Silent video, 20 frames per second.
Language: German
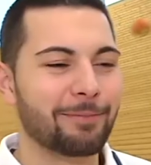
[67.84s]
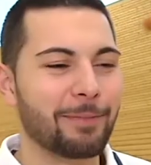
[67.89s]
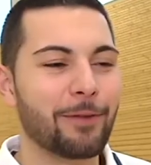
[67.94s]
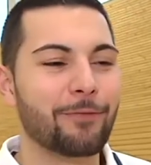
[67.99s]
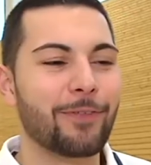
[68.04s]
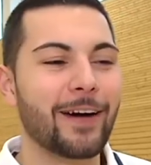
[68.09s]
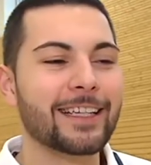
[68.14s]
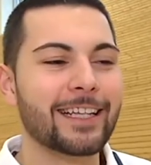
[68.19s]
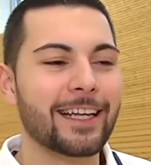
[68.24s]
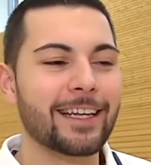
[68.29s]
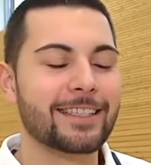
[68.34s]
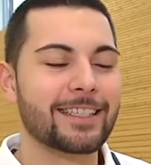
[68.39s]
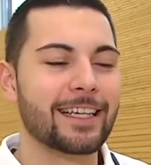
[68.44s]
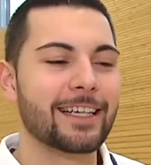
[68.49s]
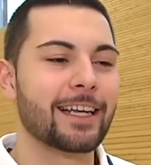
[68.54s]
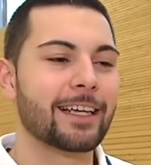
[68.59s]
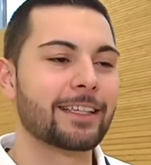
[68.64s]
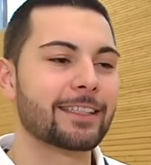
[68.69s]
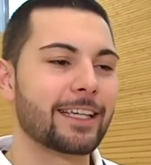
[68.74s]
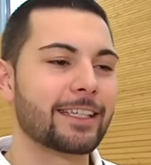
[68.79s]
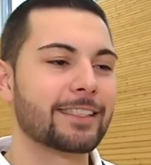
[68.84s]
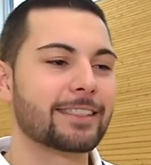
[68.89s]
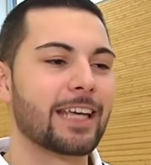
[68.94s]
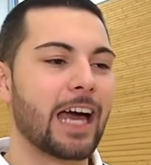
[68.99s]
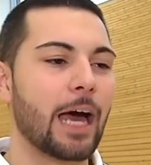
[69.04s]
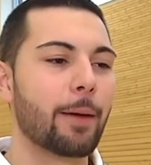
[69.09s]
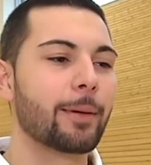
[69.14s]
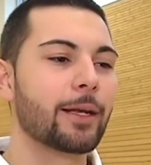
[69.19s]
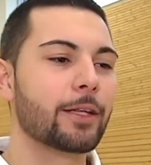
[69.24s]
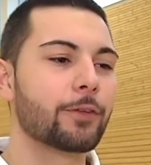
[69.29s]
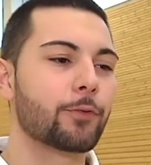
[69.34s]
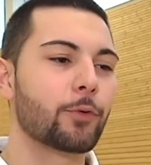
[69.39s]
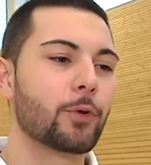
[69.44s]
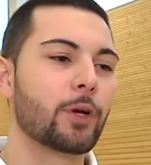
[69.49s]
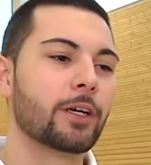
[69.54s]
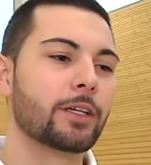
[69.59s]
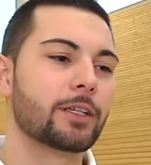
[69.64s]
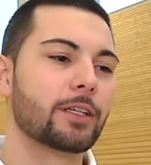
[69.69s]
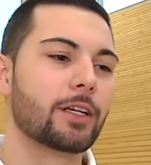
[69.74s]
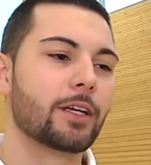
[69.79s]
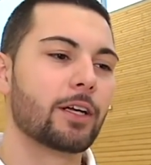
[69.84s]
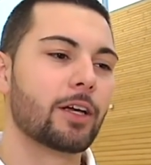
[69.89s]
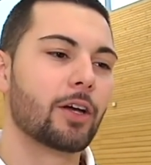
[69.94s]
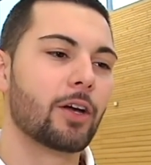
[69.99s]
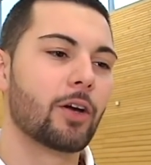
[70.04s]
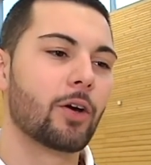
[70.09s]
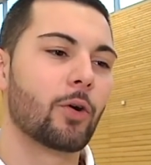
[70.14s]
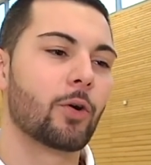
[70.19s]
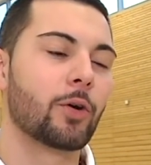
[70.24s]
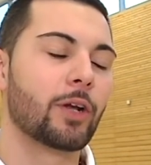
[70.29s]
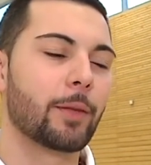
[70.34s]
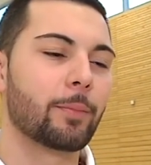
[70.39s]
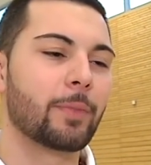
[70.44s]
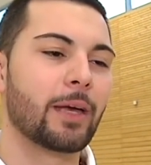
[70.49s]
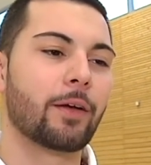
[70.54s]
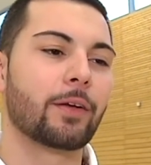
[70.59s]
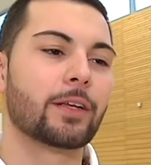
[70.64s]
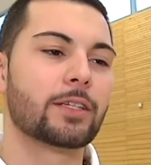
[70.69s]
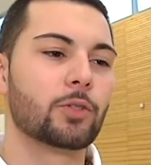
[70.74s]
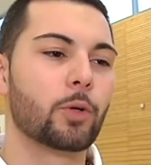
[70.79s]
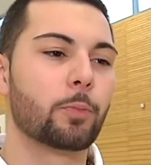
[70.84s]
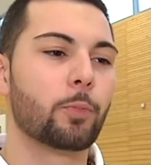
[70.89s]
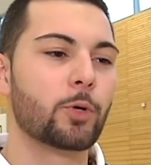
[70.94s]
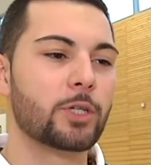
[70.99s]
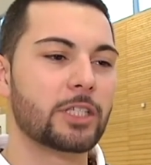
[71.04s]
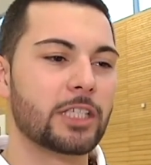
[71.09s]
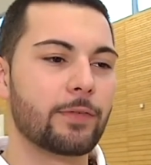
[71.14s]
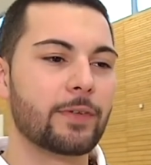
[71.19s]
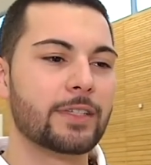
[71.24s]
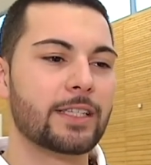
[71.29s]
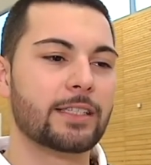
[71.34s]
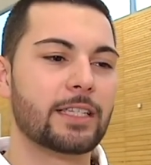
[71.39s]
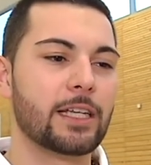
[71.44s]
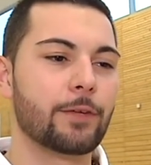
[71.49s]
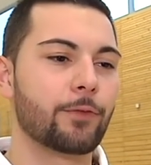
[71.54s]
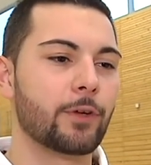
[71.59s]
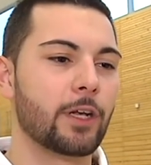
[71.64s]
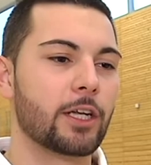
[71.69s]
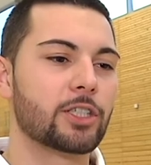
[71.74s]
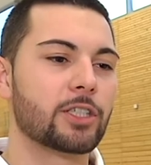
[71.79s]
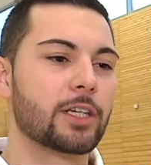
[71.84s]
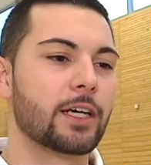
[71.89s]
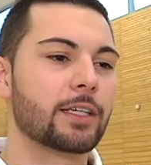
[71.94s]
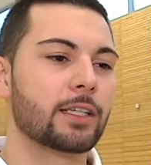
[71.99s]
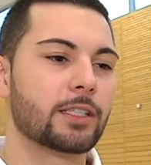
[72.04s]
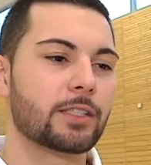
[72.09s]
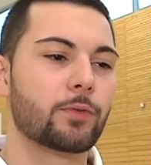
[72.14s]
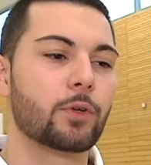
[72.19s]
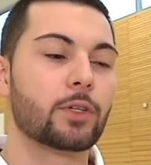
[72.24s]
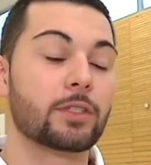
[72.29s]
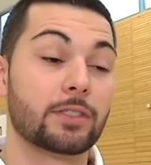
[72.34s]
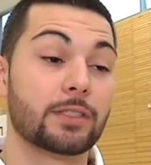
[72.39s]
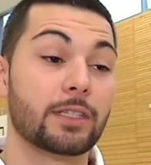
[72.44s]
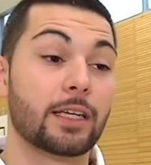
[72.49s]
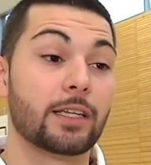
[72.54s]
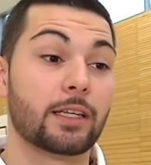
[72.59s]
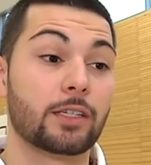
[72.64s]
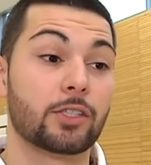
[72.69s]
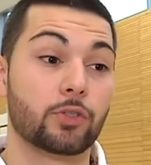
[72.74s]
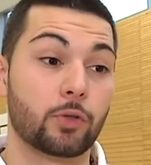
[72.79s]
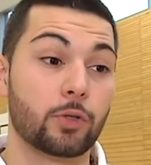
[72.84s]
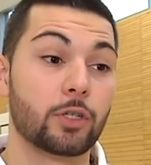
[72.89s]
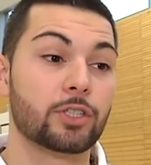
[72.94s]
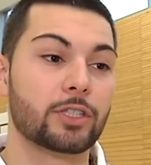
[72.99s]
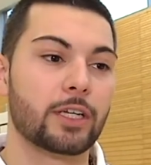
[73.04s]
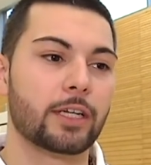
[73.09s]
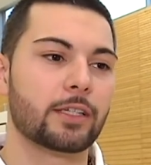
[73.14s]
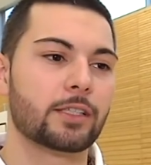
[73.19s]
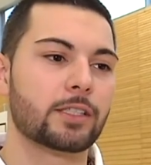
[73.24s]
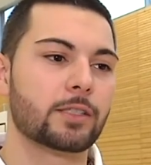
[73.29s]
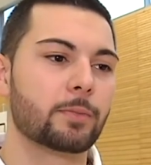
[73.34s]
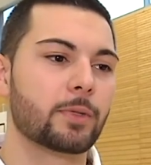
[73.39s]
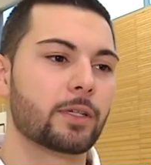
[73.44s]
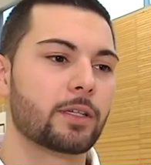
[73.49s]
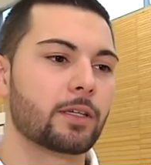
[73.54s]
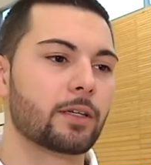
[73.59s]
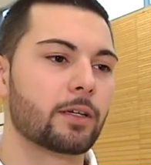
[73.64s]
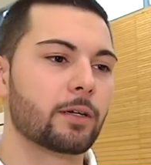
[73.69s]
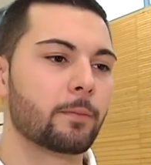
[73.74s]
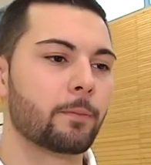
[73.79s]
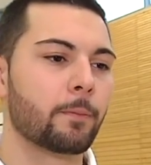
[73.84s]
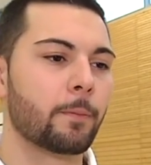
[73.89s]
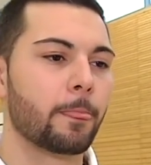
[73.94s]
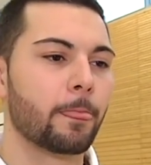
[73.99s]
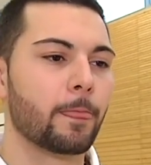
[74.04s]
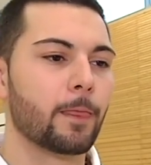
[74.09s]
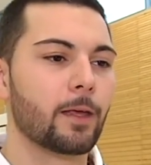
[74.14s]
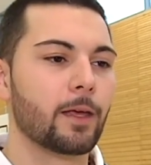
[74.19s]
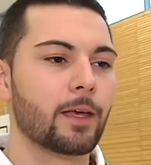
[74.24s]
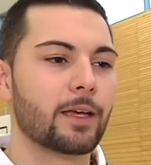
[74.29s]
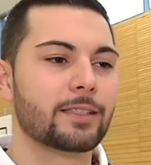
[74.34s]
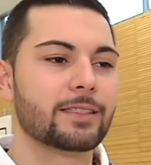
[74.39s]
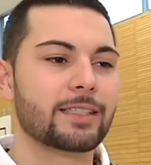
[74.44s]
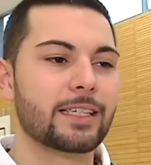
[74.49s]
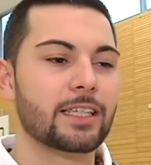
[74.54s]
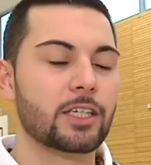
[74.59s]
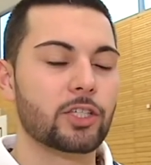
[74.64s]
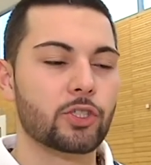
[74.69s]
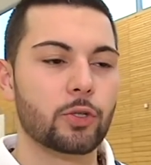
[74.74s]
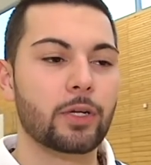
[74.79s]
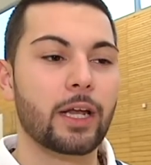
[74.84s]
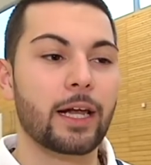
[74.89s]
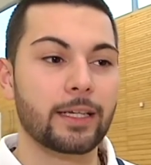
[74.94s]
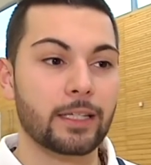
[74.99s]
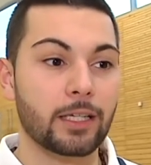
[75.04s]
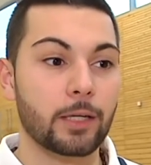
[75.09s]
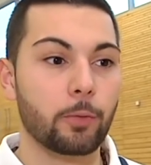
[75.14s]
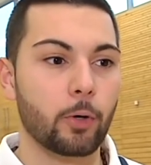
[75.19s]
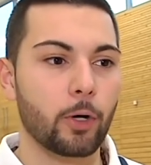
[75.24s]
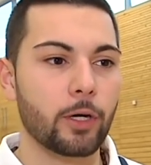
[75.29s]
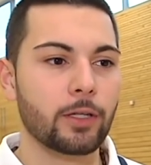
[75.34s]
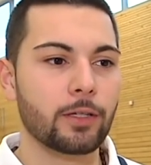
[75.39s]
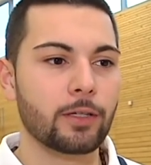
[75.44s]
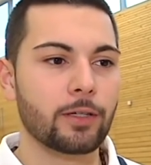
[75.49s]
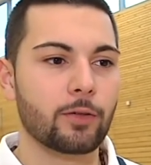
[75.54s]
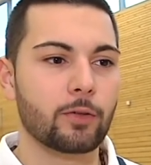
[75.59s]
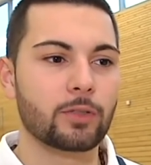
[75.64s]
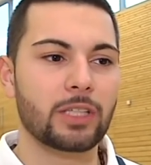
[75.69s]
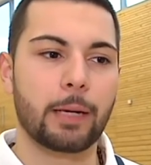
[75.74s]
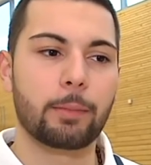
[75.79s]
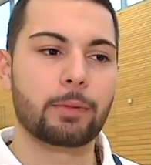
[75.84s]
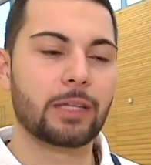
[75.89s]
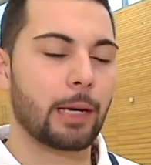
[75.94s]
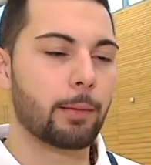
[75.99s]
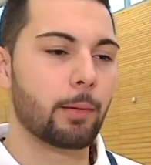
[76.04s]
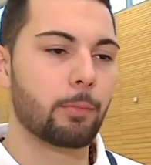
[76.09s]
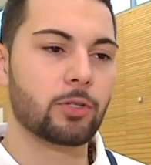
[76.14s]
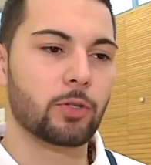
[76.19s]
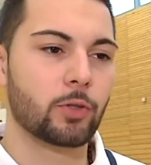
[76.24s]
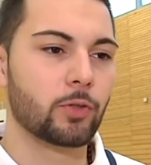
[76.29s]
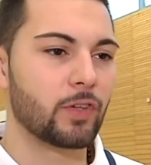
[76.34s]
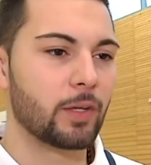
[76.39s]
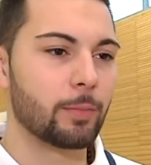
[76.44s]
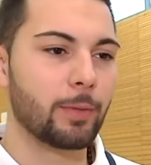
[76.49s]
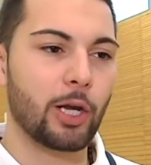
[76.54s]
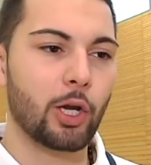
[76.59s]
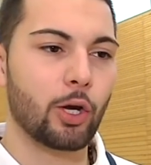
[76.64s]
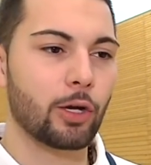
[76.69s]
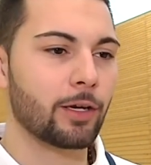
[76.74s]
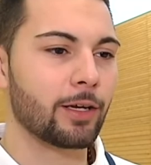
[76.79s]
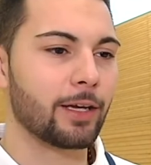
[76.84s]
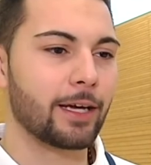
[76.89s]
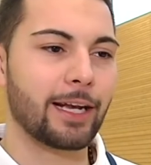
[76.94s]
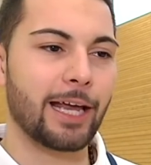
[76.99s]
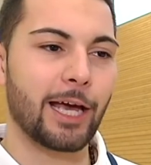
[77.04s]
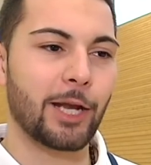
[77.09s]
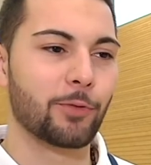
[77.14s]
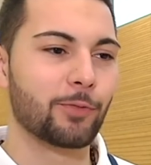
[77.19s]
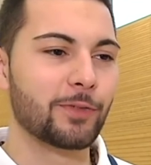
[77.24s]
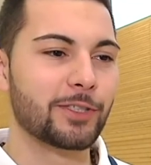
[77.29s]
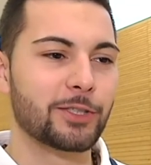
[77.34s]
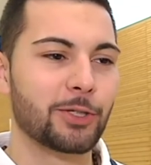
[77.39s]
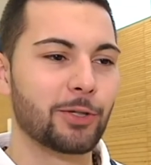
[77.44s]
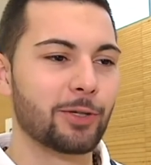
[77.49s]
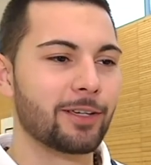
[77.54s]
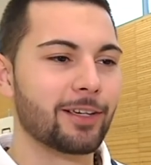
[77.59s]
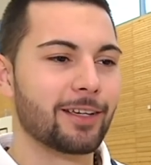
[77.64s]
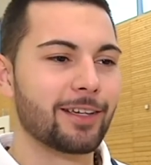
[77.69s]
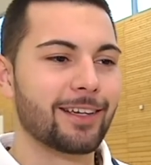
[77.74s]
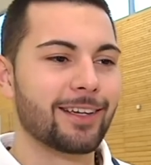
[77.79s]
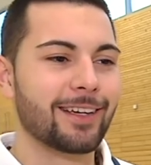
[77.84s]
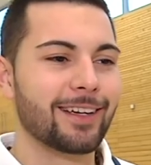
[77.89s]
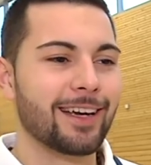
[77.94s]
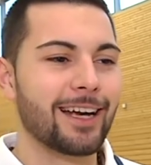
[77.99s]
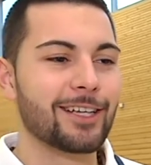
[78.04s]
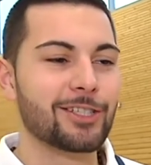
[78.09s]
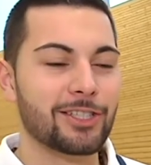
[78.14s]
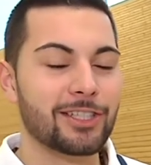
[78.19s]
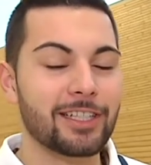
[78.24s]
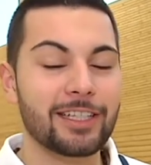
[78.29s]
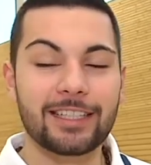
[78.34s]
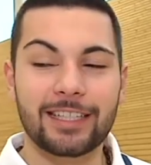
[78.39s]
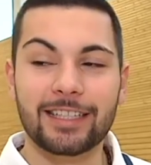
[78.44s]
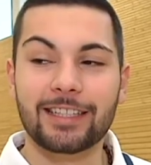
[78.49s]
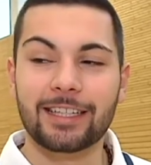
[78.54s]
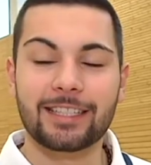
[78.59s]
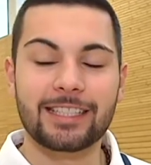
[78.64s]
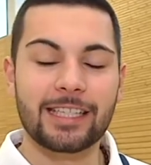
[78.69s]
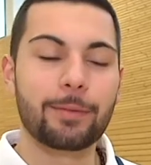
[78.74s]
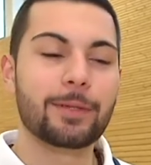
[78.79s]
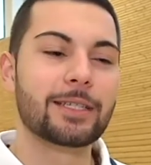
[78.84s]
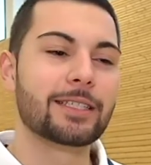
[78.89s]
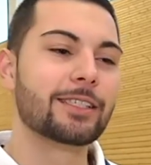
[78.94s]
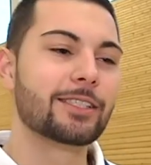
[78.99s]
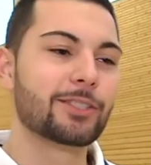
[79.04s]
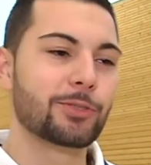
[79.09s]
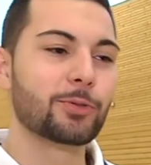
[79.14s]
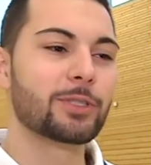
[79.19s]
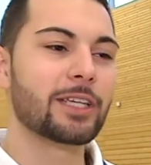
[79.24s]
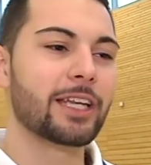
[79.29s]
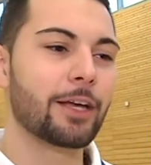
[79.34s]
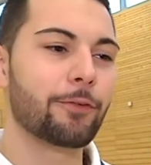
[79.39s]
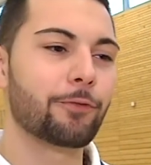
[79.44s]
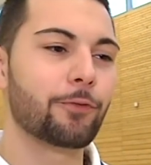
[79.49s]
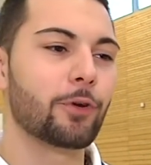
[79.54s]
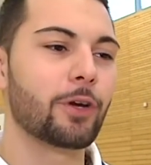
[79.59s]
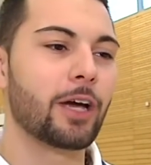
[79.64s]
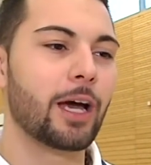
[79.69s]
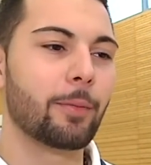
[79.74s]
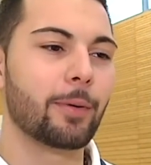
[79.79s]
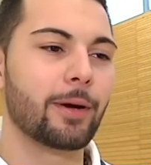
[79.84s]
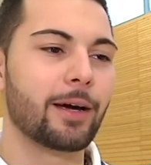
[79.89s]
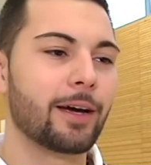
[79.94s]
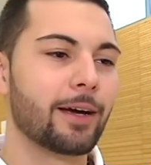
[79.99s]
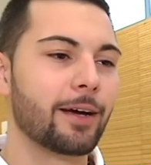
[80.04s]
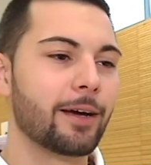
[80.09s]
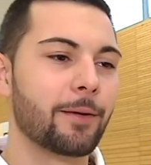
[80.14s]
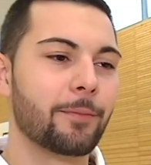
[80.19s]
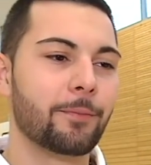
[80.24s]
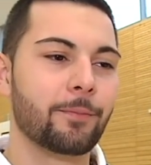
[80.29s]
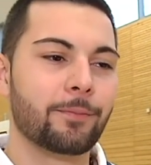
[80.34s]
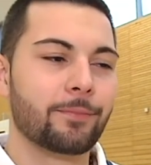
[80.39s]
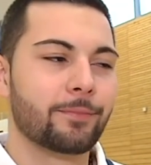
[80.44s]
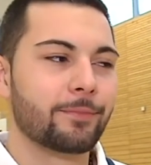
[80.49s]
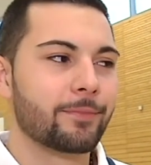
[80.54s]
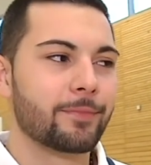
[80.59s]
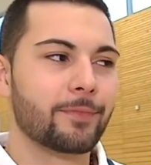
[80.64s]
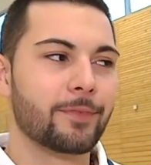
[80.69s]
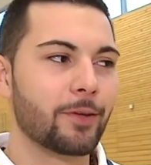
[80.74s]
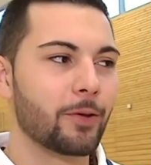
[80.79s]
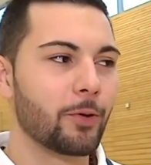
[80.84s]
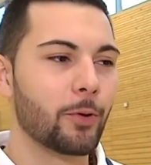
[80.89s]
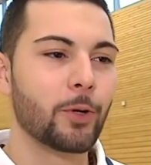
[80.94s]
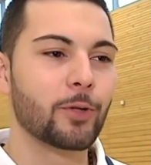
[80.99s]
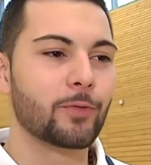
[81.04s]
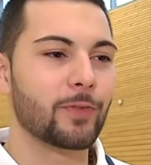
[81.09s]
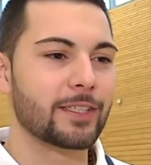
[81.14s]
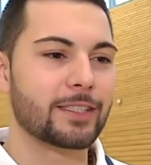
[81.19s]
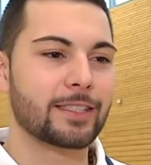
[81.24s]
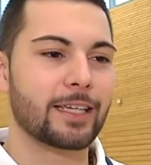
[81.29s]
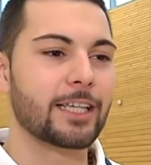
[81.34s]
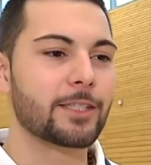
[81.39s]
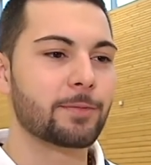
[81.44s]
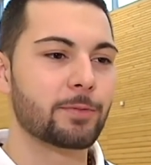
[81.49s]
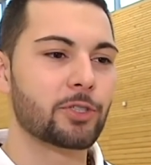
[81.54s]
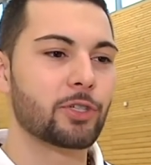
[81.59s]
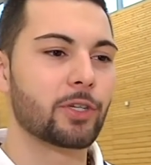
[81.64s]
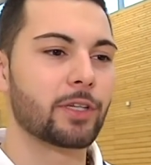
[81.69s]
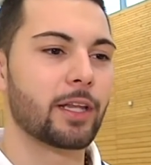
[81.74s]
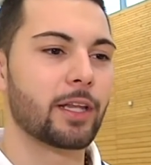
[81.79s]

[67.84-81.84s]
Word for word: Mein Vater hat eine Zeit lang in Dresden gearbeitet früher und hat mir eigentlich nur Positives erzählt von der Stadt, dass es wirklich eine sehr, sehr schöne Stadt ist mit ähm sehr, sehr schönen alten Gebäuden und damit kann man mich irgendwie immer locken, keine Ahnung wieso. Also ich, ich interessiere mich nicht zu sehr dafür, aber ähm, irgendwas reizt mich schon